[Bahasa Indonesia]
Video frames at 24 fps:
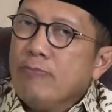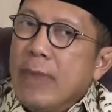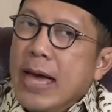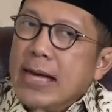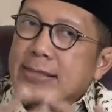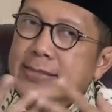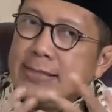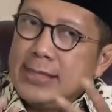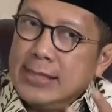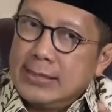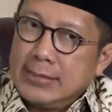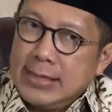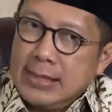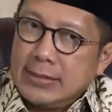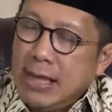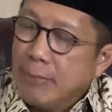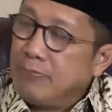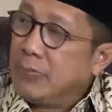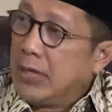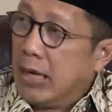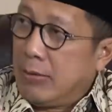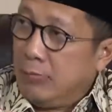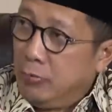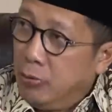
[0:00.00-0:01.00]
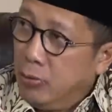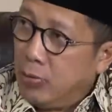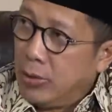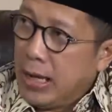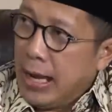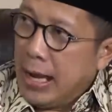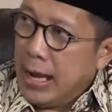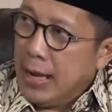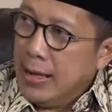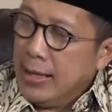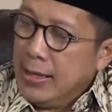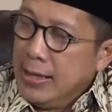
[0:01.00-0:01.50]
masih tetap
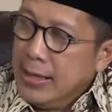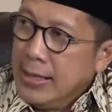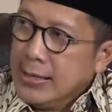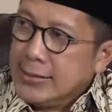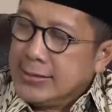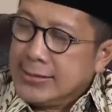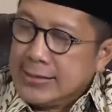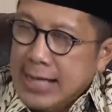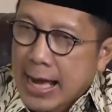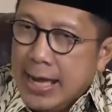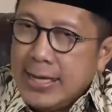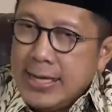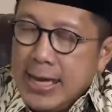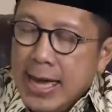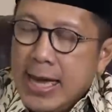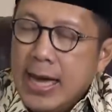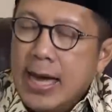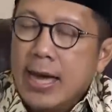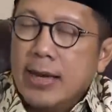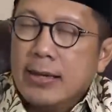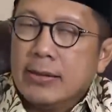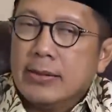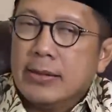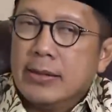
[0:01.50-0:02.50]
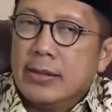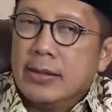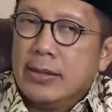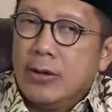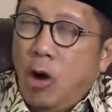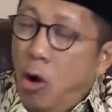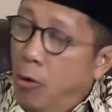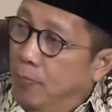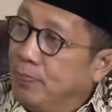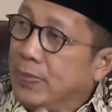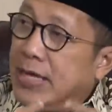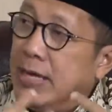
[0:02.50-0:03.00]
terbuka. Ya. Saya uh,
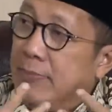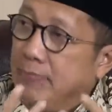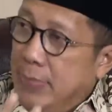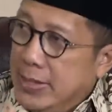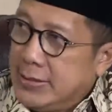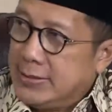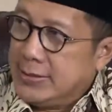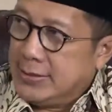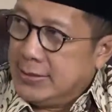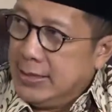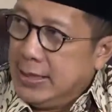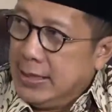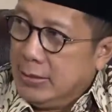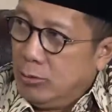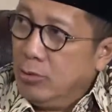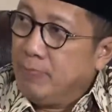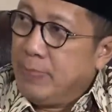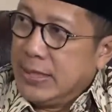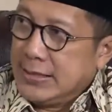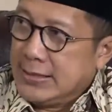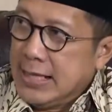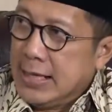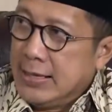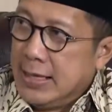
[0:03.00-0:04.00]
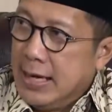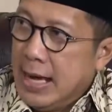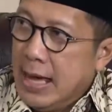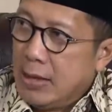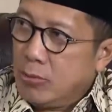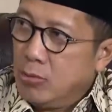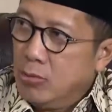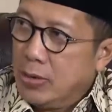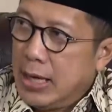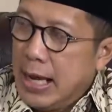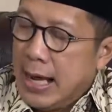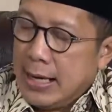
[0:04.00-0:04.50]
optimis itu bisa
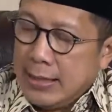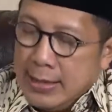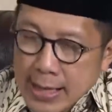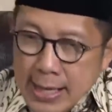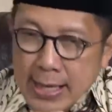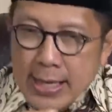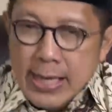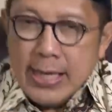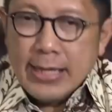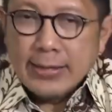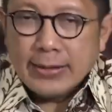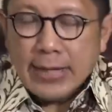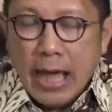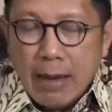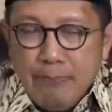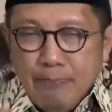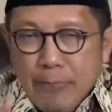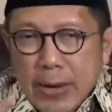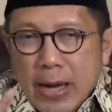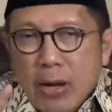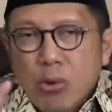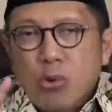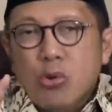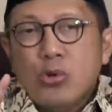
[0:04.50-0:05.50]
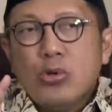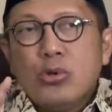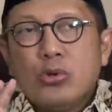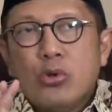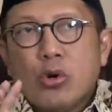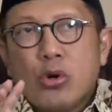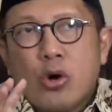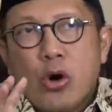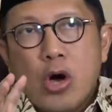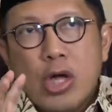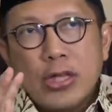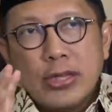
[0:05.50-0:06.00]
dilakukan. Tapi
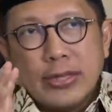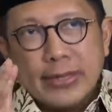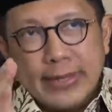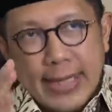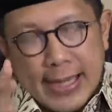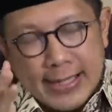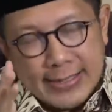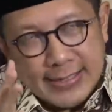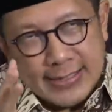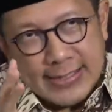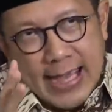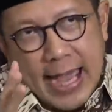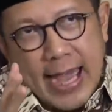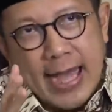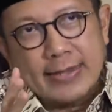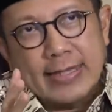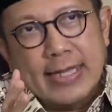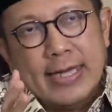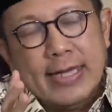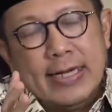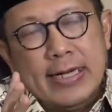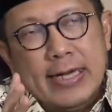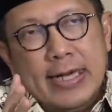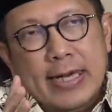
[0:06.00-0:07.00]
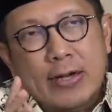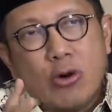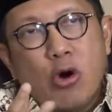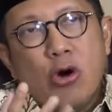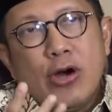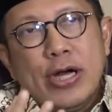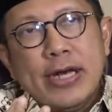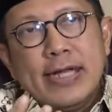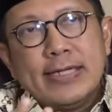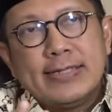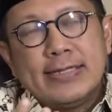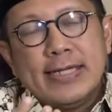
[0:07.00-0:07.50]
untuk konteks saat ini,
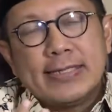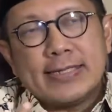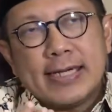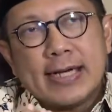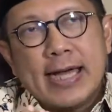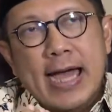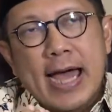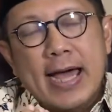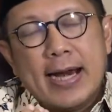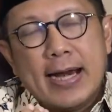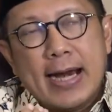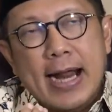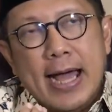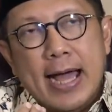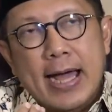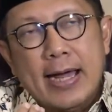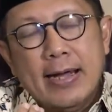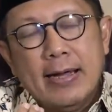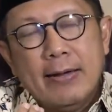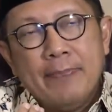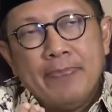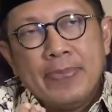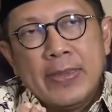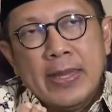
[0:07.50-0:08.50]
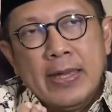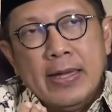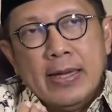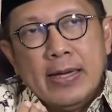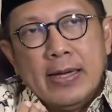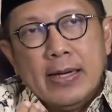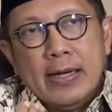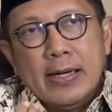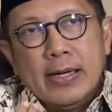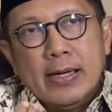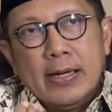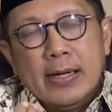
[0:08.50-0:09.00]
kondisi sekarang,
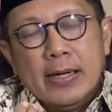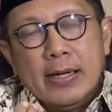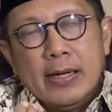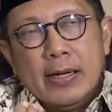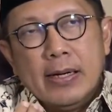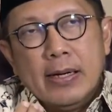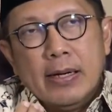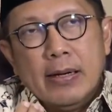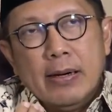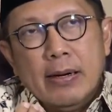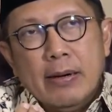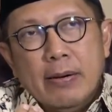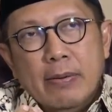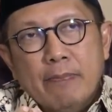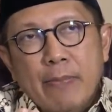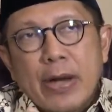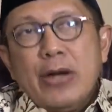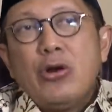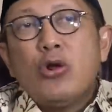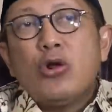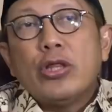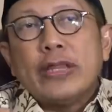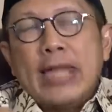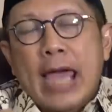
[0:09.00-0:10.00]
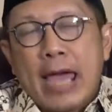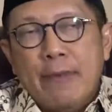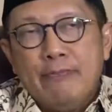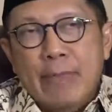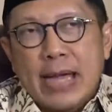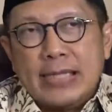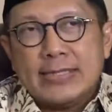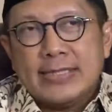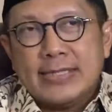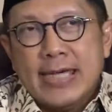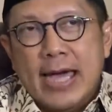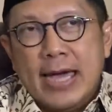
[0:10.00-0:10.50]
uh, menurut
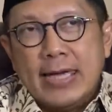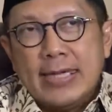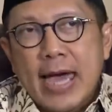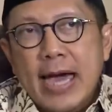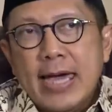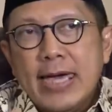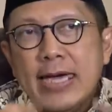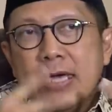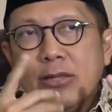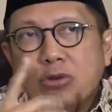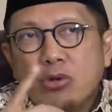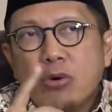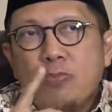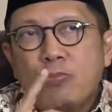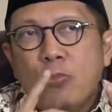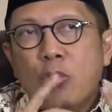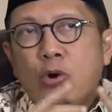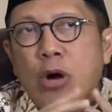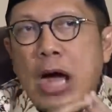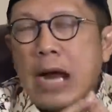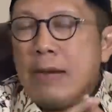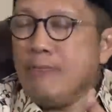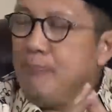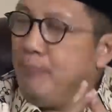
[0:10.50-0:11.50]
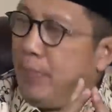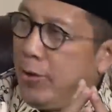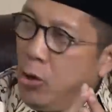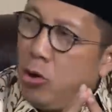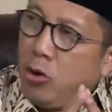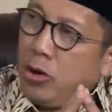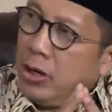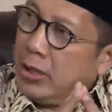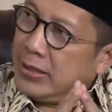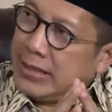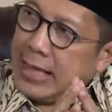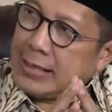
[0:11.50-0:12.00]
hemat saya itu bukan
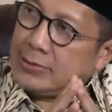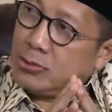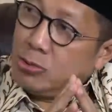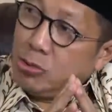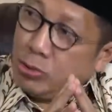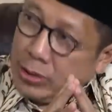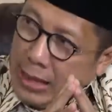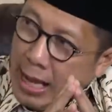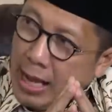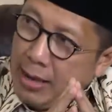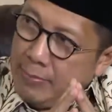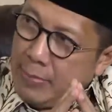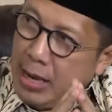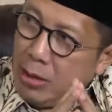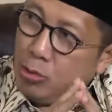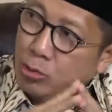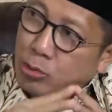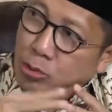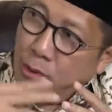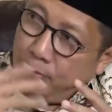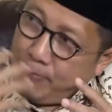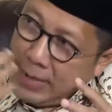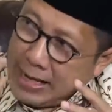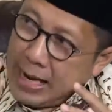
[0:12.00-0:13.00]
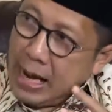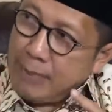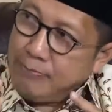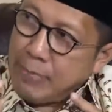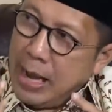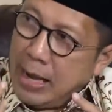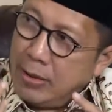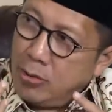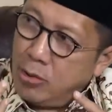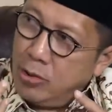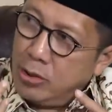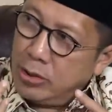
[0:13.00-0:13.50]
prioritas utama untuk
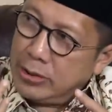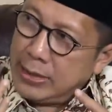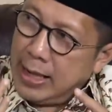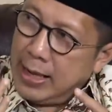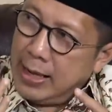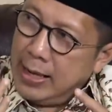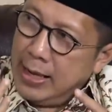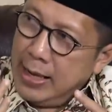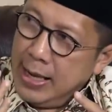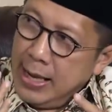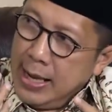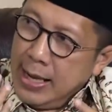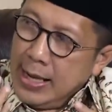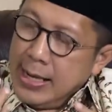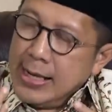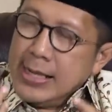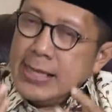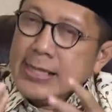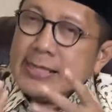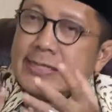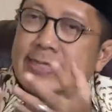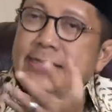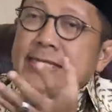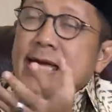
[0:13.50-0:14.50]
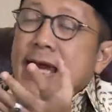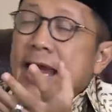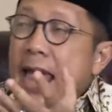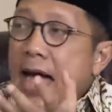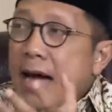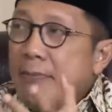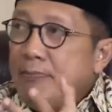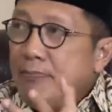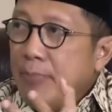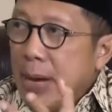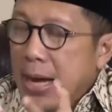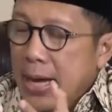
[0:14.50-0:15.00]
menambah kota. Hmm.
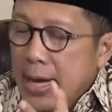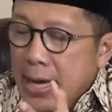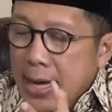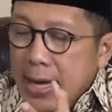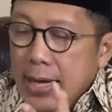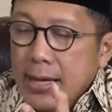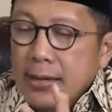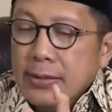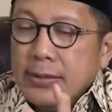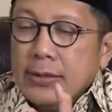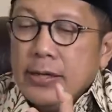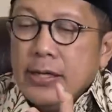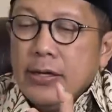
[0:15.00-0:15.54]
Selama